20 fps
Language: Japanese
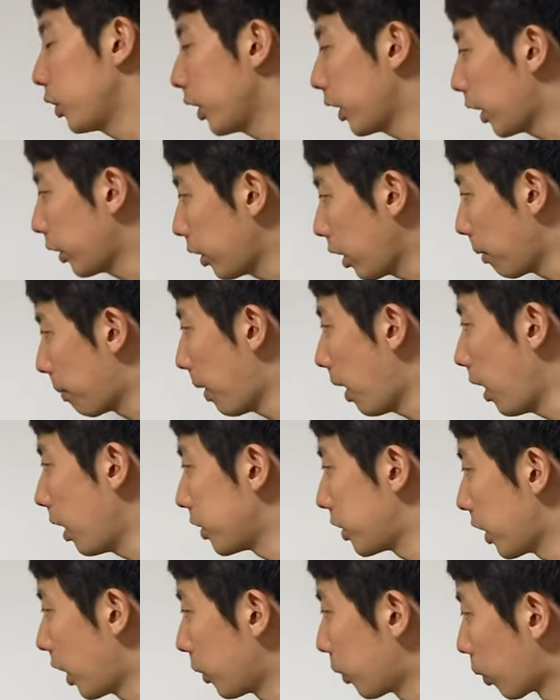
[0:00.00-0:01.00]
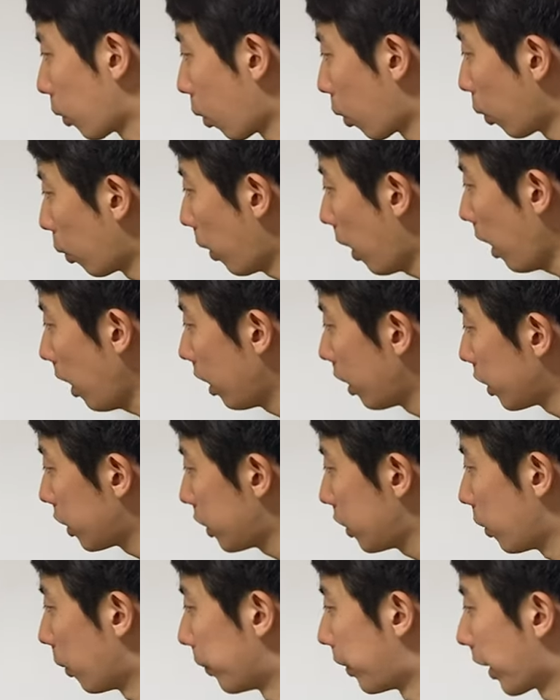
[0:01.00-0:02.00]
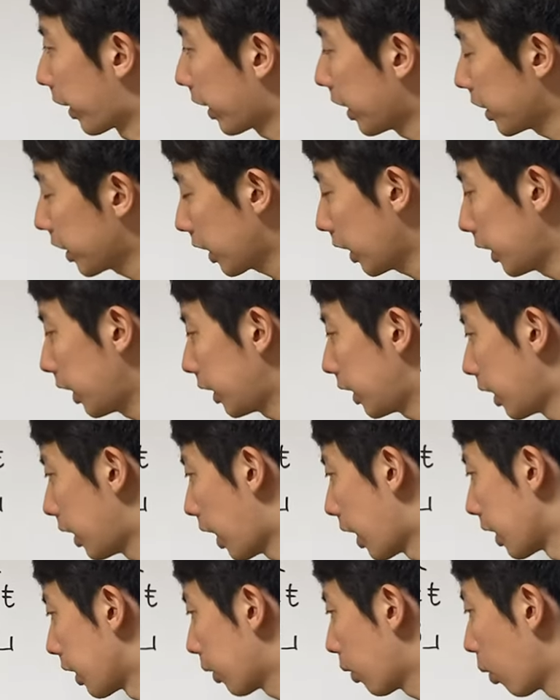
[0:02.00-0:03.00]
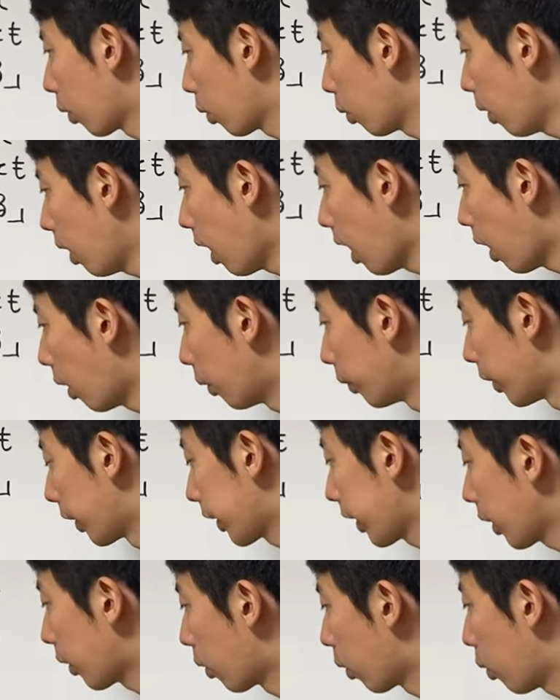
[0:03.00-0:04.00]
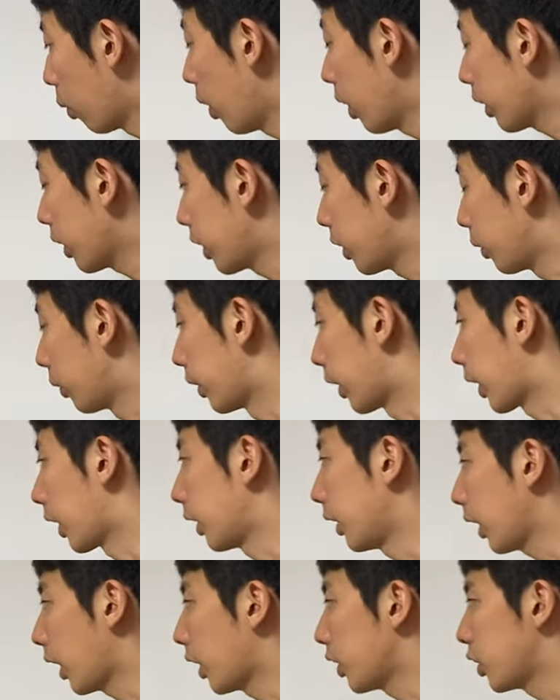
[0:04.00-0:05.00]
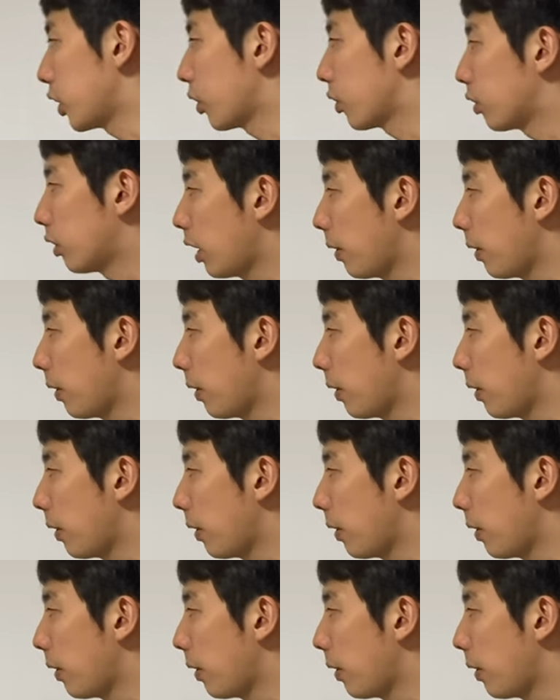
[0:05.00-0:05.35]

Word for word: して例えばじゃあとここは白だけしか出てないここは青だけここは黄色だけって感じです